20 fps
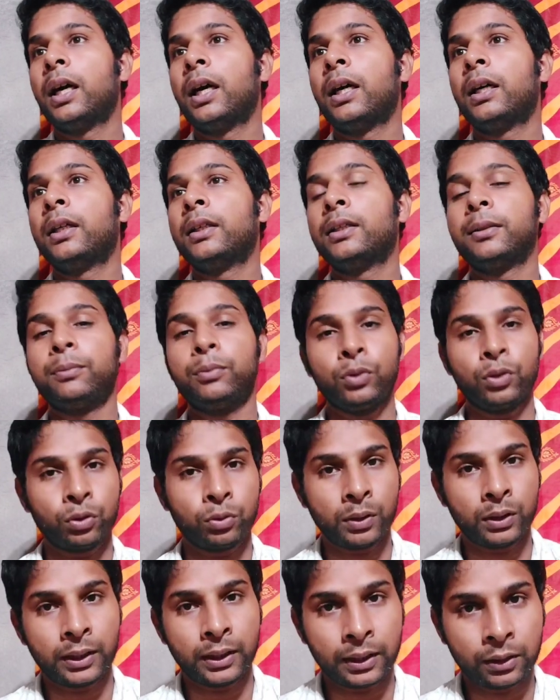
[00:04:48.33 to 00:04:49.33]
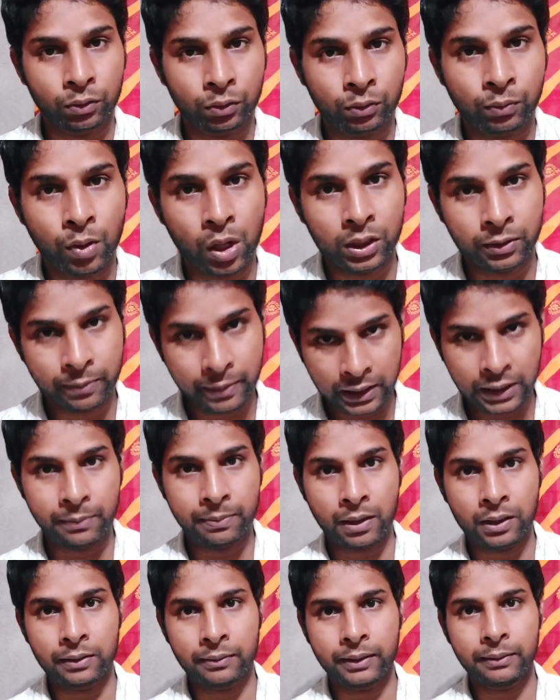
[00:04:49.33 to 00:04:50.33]
আর পুজোর সময়তে একটু বক্স বেশি
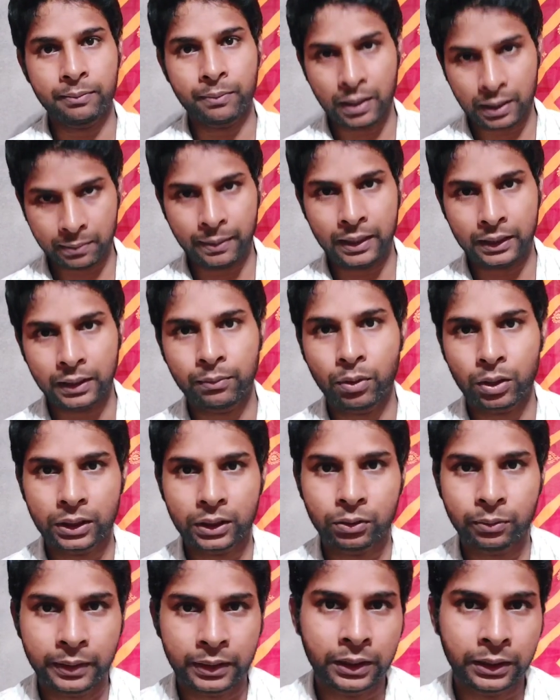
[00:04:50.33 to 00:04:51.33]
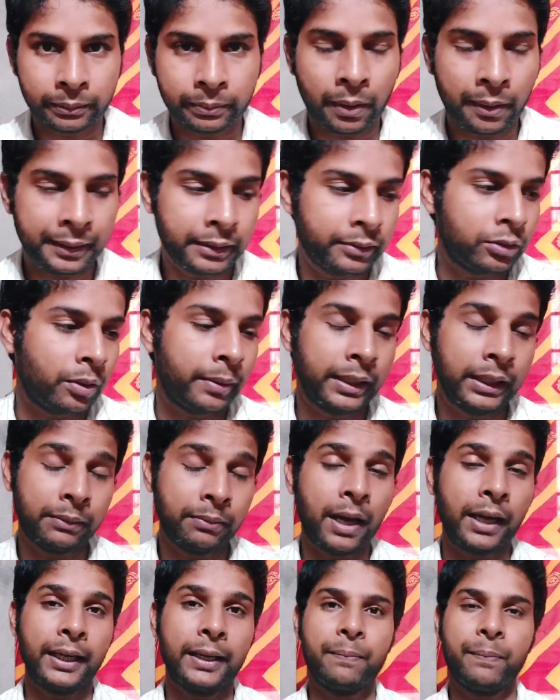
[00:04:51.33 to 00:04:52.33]
পাওয়া যাবে মানে পার্সেল বক্স একটু বেশি পাওয়া যাবে সবারই
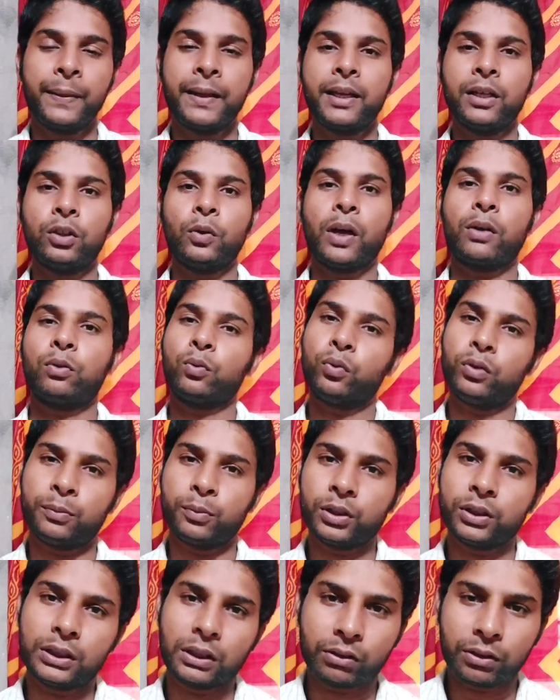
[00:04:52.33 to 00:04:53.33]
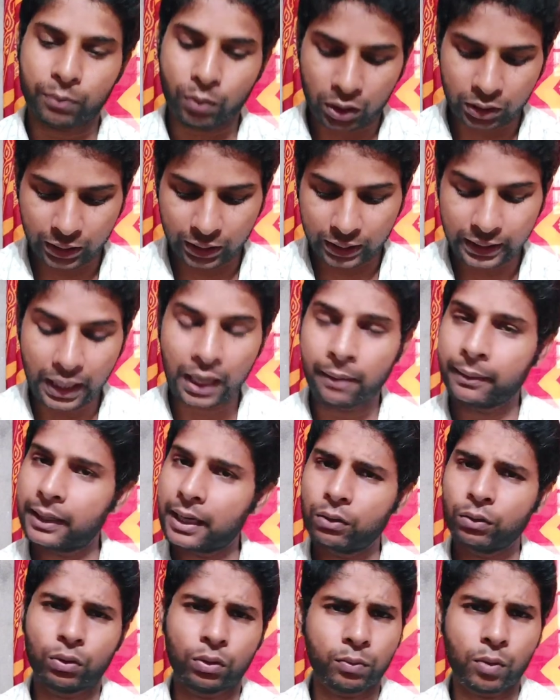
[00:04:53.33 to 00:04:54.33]
ভাগে তো এখন কুড়ি পঁচিশটা করে বক্স দিচ্ছে আর আমাকে
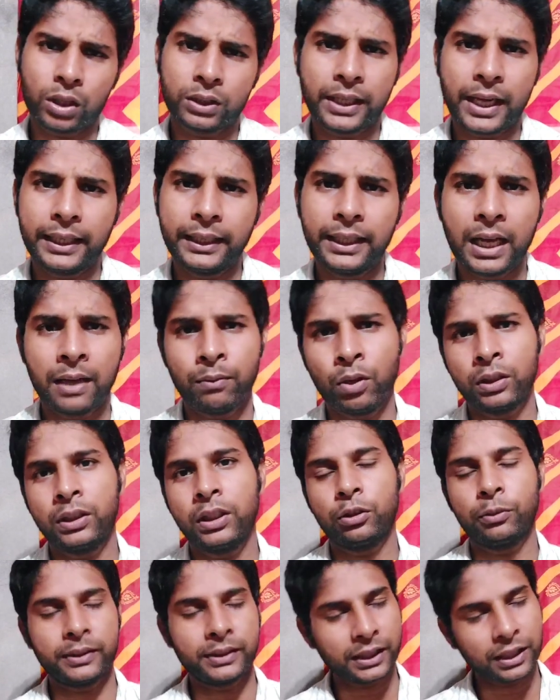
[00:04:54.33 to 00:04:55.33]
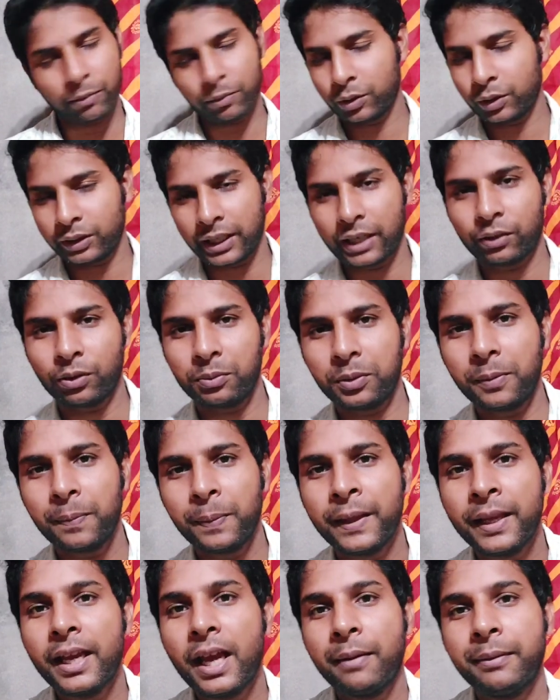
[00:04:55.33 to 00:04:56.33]
এখন কোনো বক্স দেয়নি আর বক্সগুলো তোমার সাথে অবশ্যই শেয়ার করবো
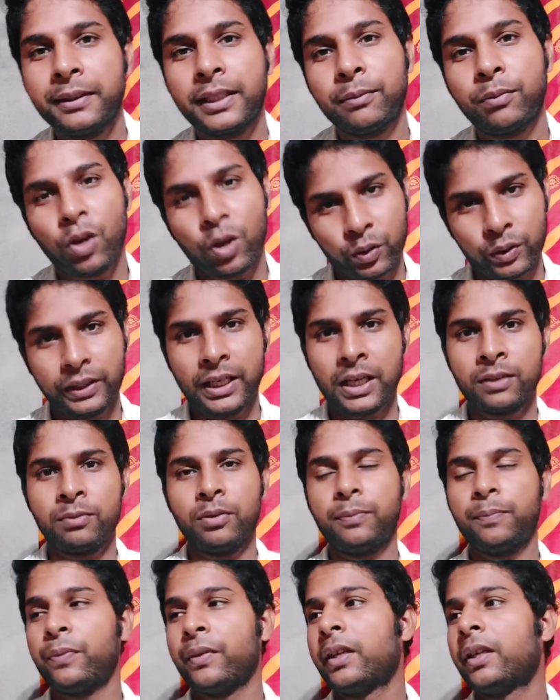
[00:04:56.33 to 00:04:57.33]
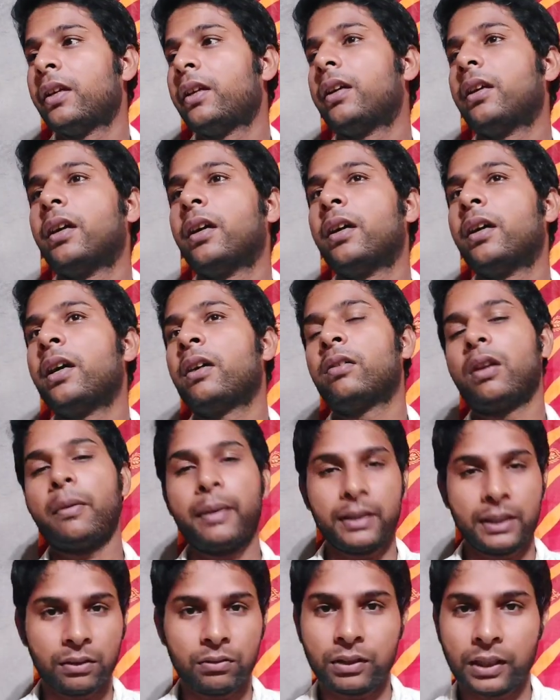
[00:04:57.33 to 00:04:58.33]
আমি সেই ব্লগও নিয়ে আসবো এখন আমার
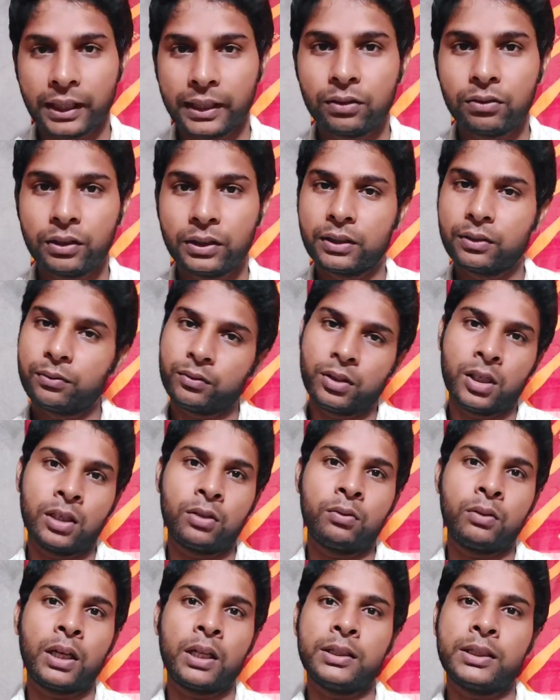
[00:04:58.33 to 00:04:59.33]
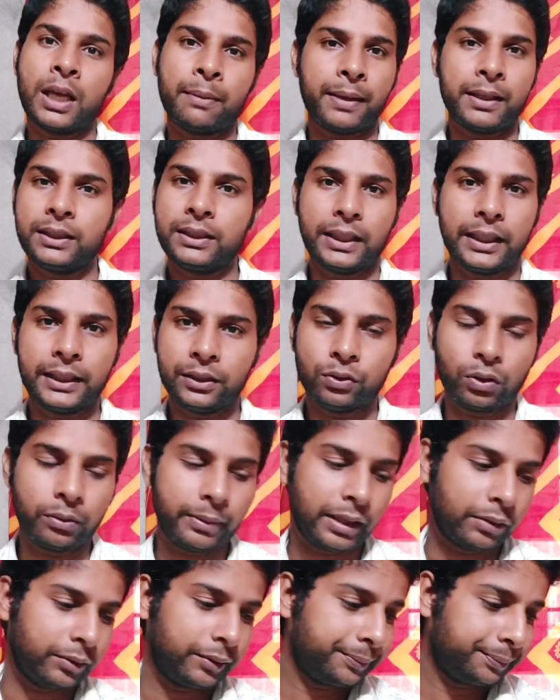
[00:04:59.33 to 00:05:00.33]
যেহেতু ট্রেনিং চলছে টোটাল চার পাঁচ দিন ট্রেনিং চলবে
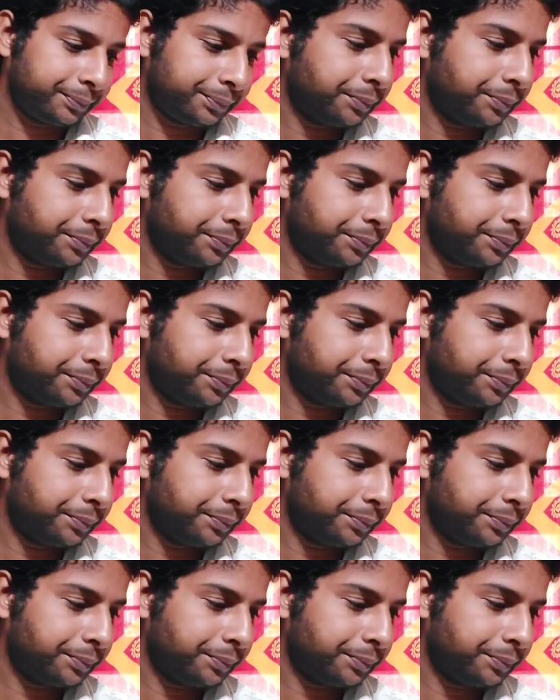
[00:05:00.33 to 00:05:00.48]
এখন